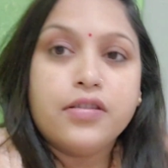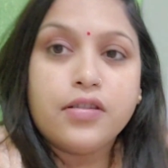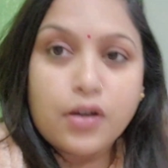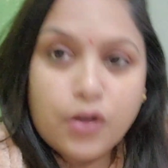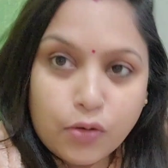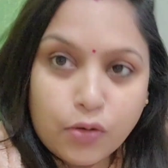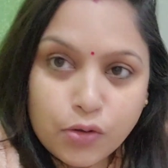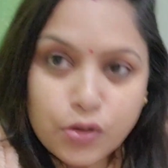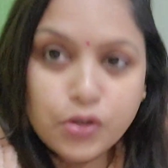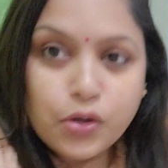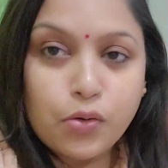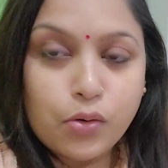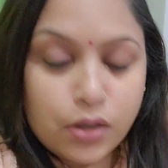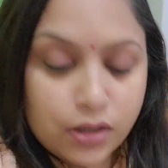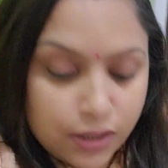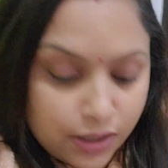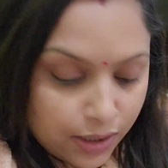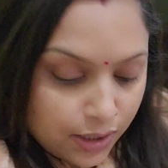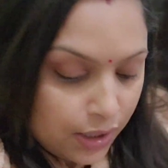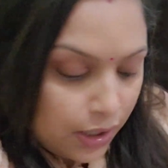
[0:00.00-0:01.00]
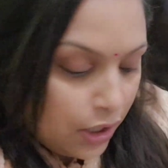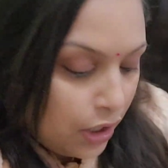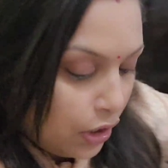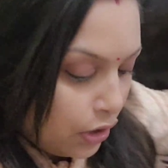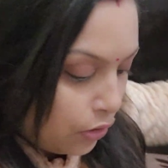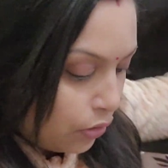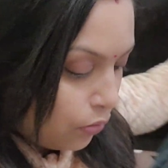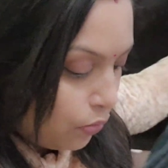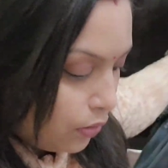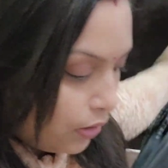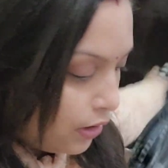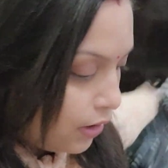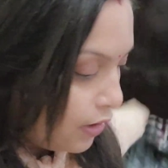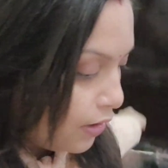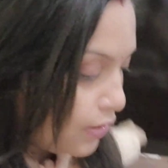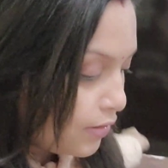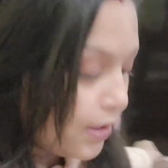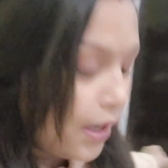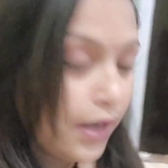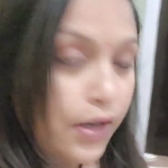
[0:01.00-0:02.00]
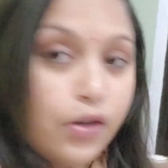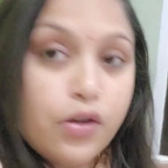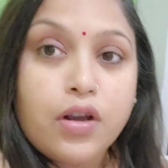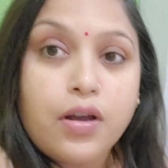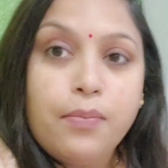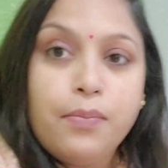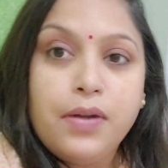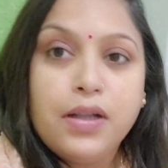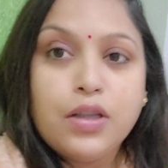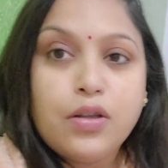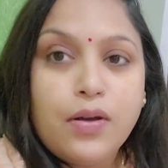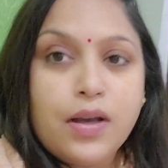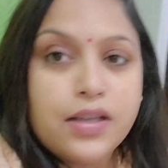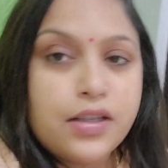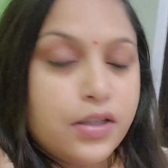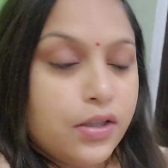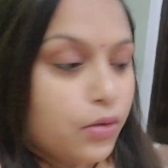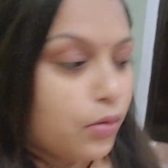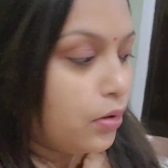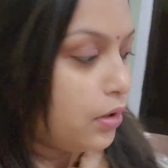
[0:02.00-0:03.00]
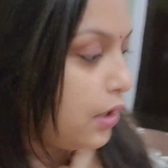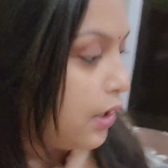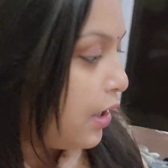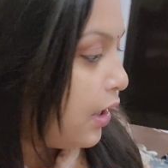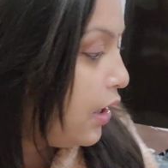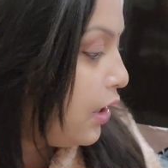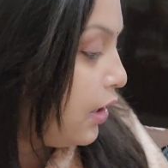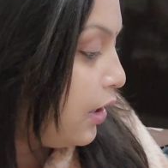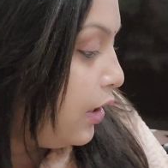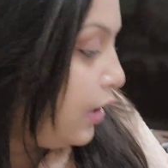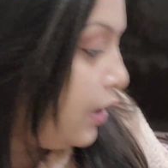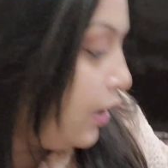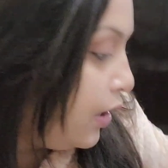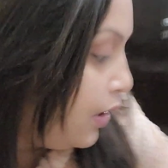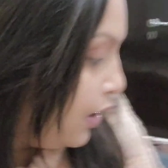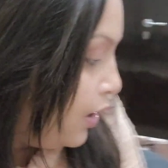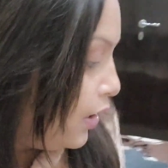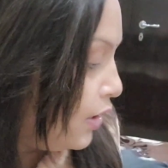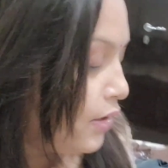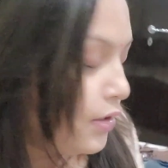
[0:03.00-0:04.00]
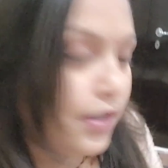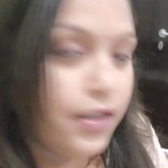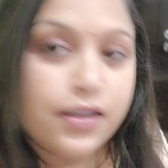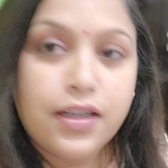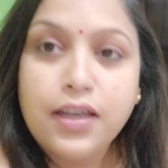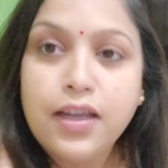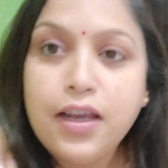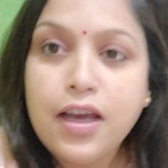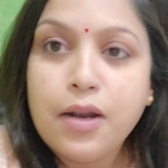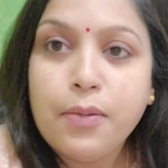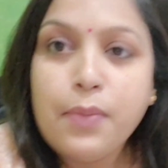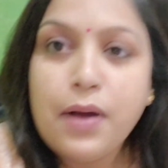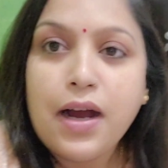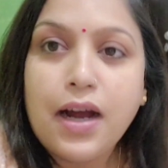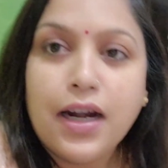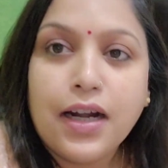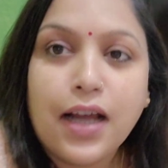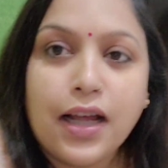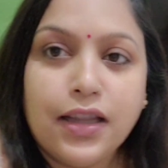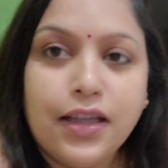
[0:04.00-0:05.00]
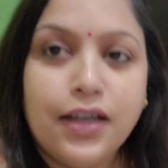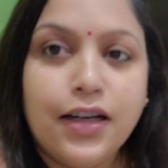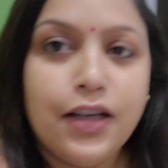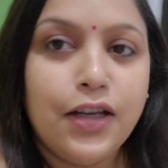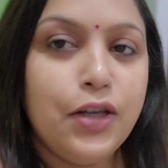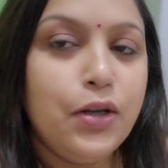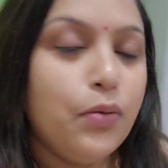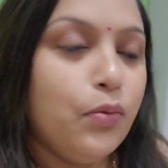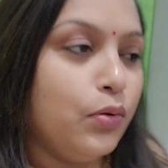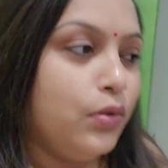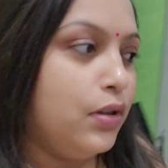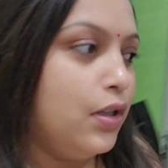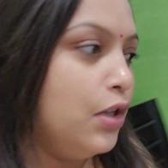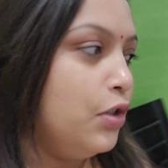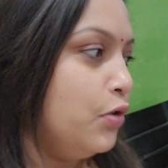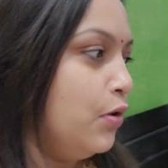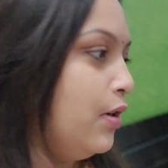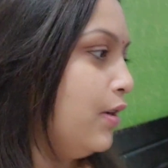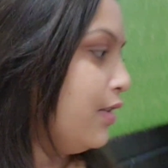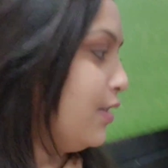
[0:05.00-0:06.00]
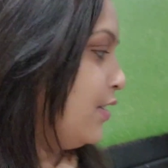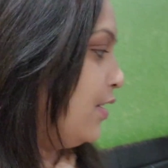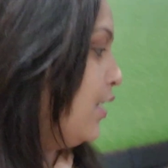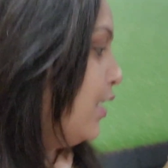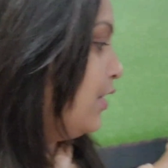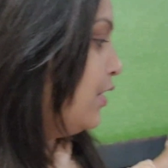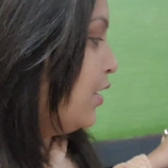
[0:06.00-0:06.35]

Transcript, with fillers: बिस्तर को छोड़ते हैं क्योंकि ये रज़ाई और कंबल तो ऐसी होती है ना कि जितनी गर्माहट आती रहेगी उतना जो है इसके